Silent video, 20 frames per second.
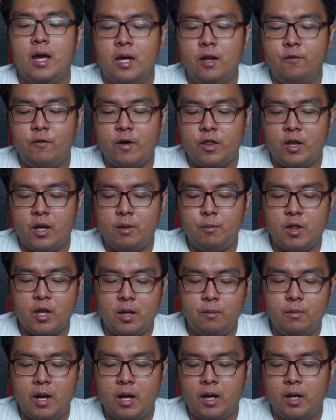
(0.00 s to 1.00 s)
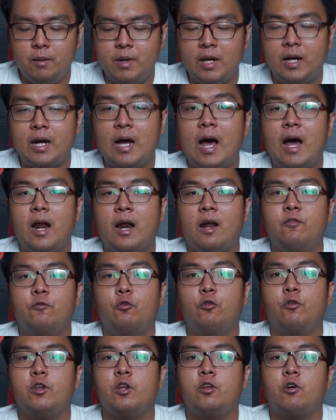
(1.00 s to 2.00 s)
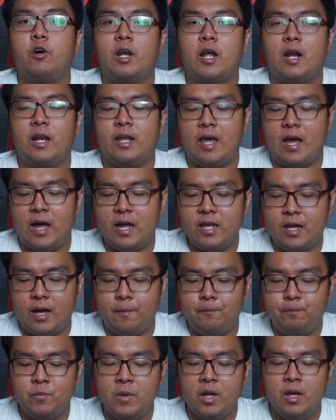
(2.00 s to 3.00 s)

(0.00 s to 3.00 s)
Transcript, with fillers: Device ini bisa dibilang lebih ke arah fungsionalnya aja.